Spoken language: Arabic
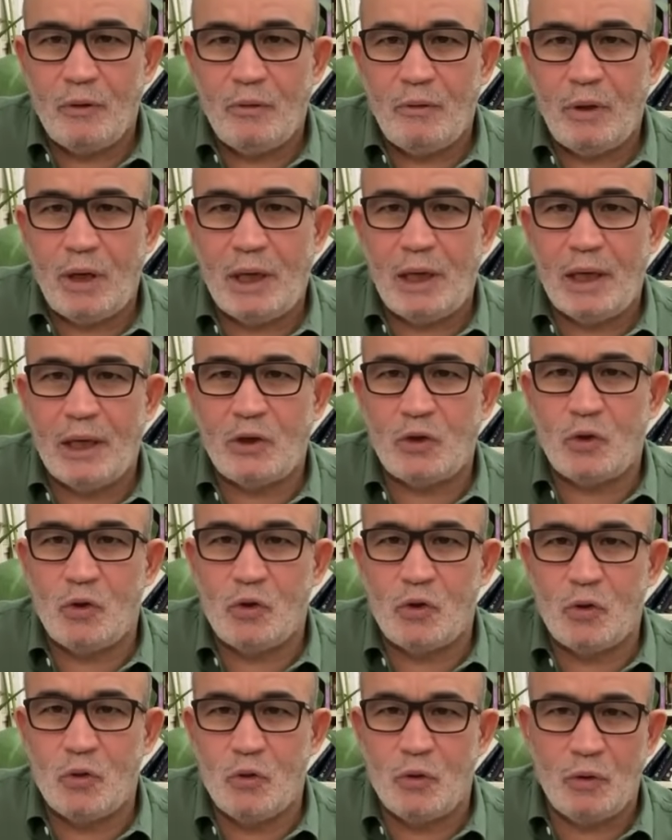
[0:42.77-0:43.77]
والى
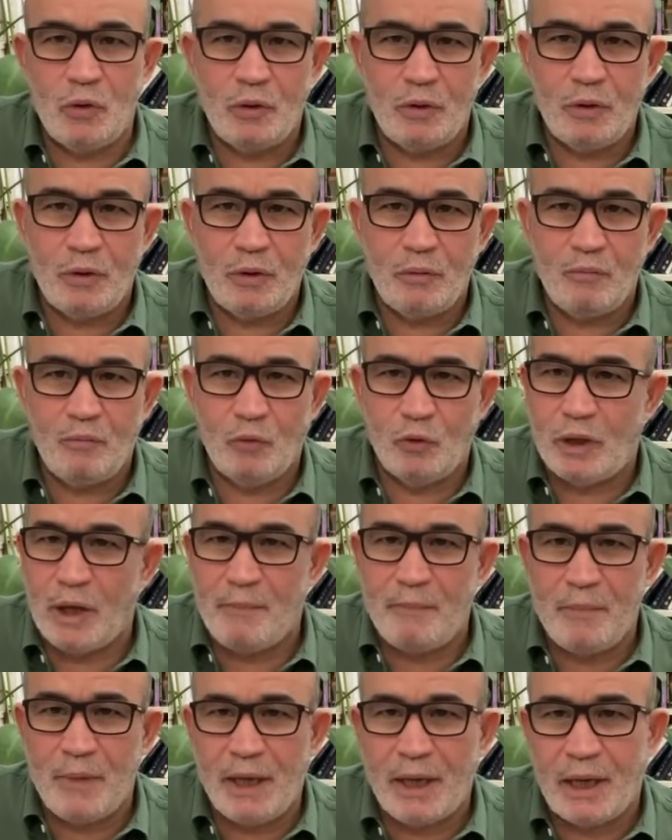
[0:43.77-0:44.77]
سجون
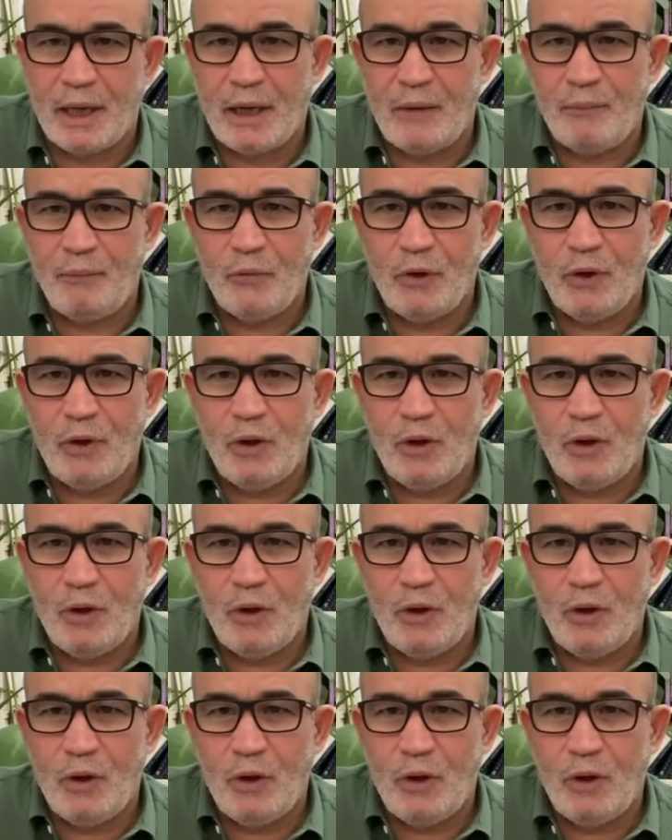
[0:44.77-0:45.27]
مدمره